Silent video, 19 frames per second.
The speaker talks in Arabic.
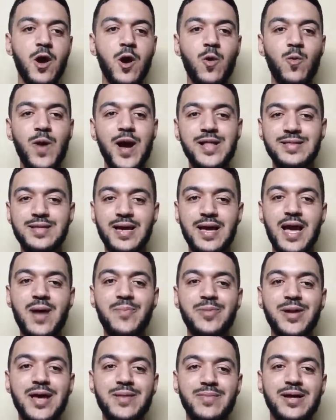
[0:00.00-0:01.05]
هو
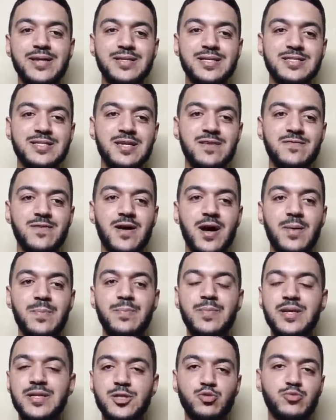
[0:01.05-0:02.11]
انتقام نايمار دا سيلفا
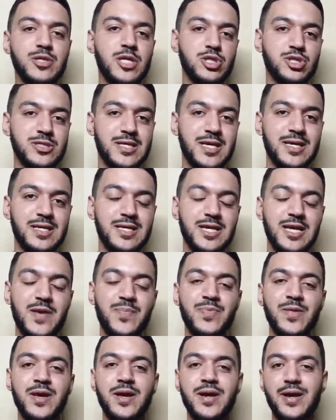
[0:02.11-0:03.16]
من نجمنا
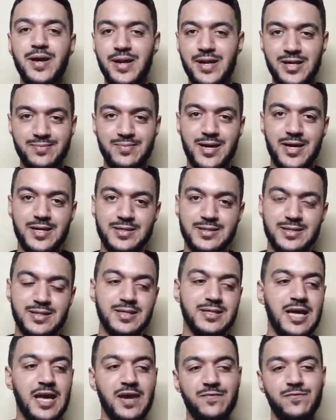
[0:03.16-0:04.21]
الجزائري رياض محرز
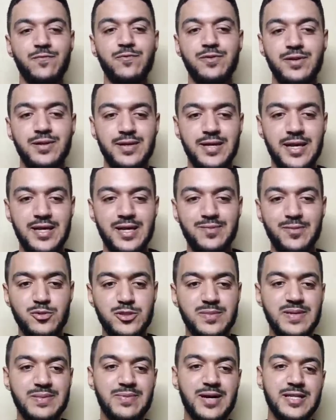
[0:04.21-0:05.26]
تعرفون يعني
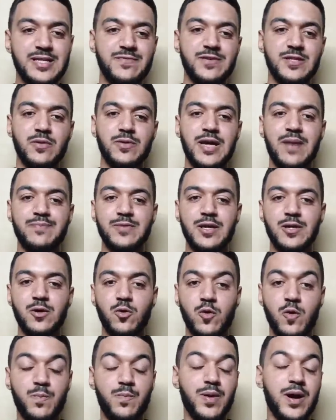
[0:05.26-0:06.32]
الموسم الماضي في دوري ابطال
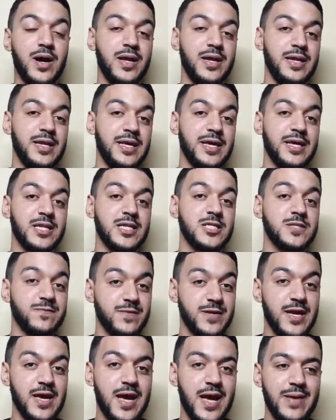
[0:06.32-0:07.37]
اوروبا لنصف
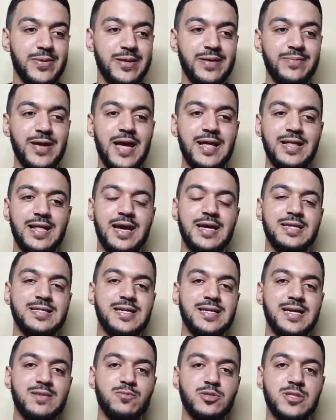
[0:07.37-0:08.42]
النهائي بطبيعه الحال
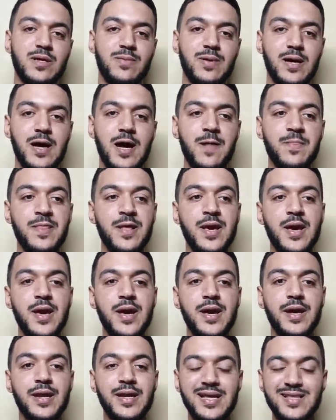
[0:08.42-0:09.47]
تلك المسابقه
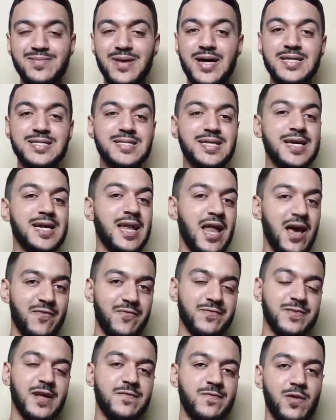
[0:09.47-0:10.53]
رياض محرز كان
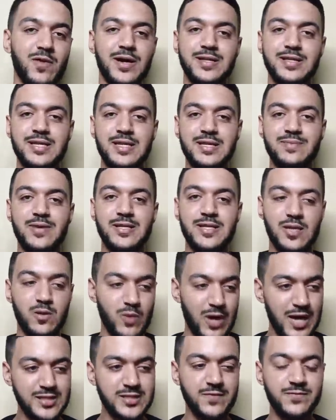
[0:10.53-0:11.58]
الافضل فوق ارضيه الميدان
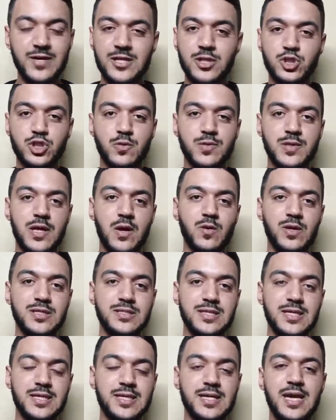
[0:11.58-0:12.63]
وحتى في هذا الشوط الاول
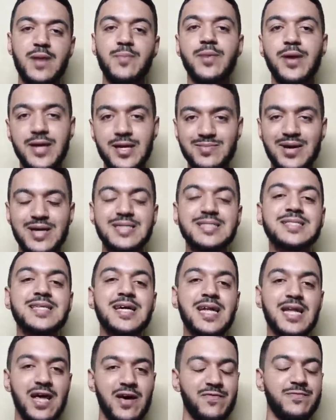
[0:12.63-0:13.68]
اعزائي الكرام رياض محرز
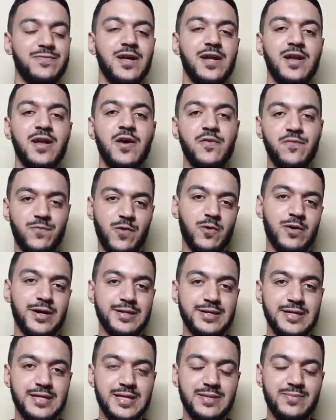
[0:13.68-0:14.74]
كان الافضل فوق
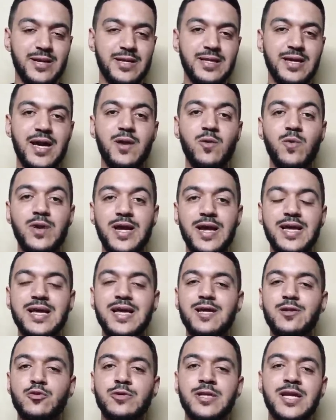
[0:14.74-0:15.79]
ارضيه الميدان ولكن
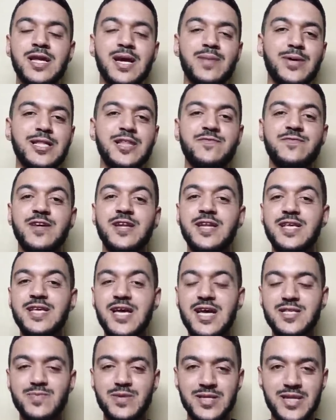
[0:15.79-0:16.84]
كانت هنالك بعض
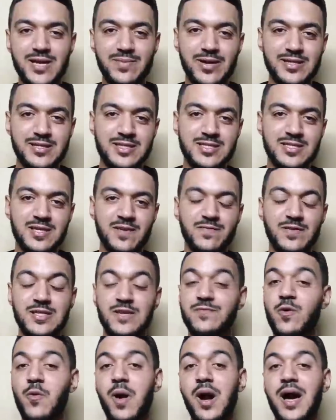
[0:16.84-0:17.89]
الفنيات من نيمار دا سيلفا
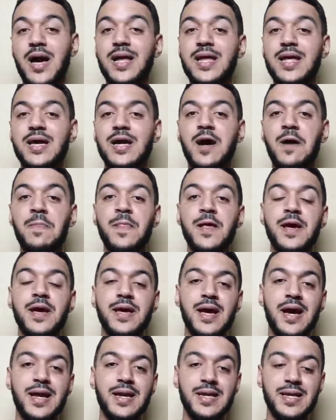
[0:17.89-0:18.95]
تفوق عليها
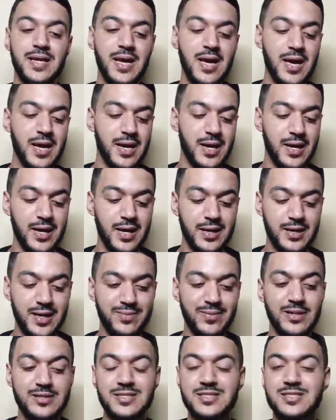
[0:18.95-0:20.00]
يعني آه،
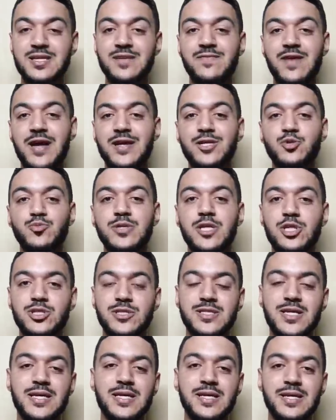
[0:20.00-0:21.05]
نيمار دا سيلفا عن نجمنا
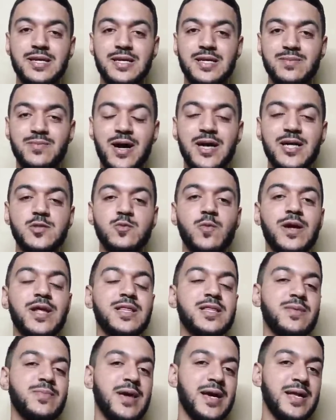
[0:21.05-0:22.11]
الجزائري رياض محرز
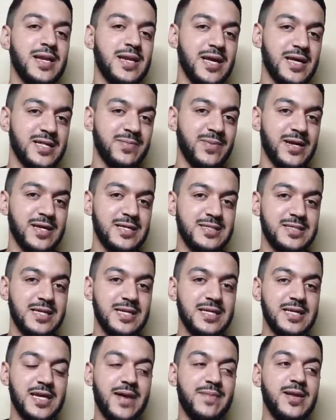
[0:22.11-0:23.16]
ورد بعين الاعتبار اعزائي
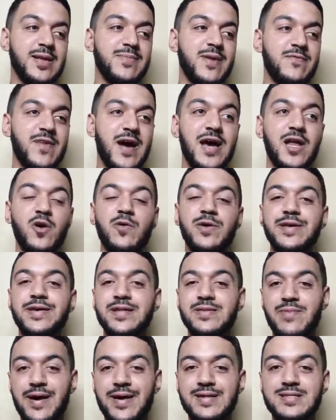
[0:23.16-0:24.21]
الكرام لما فعله
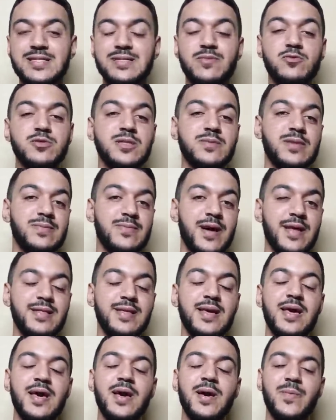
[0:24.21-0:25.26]
رياض محرز الموسم
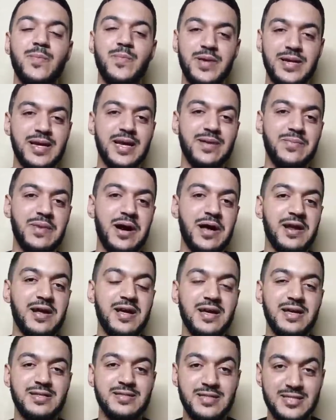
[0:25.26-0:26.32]
الماضي بنيمار
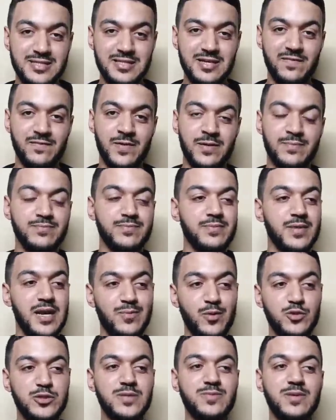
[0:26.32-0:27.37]
دا سيلفا
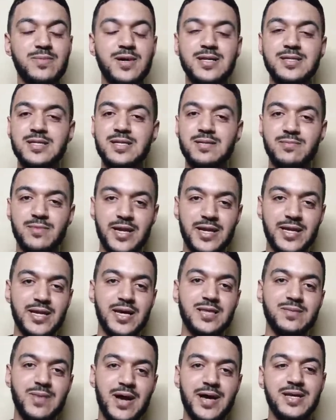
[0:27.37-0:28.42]
الموسم الماضي
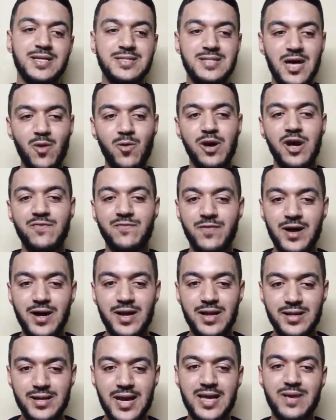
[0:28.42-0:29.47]
رياض محرز
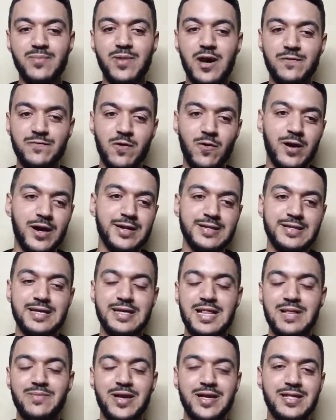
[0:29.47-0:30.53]
أوقف نايمار فوق
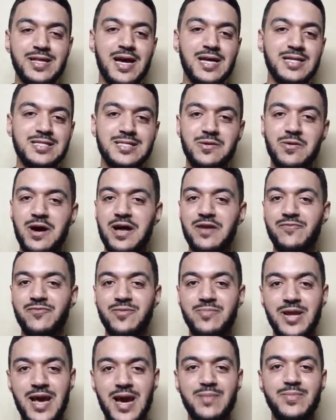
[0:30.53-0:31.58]
أرضية الميدان سواء في
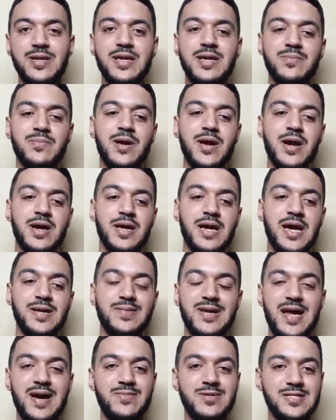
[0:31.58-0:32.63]
ملعبهم يعني
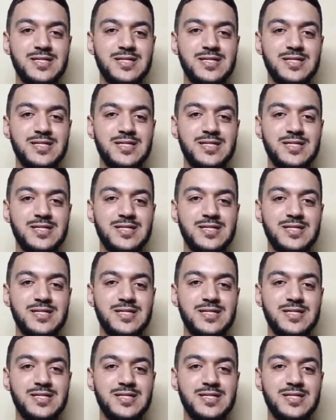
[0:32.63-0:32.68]
ملعب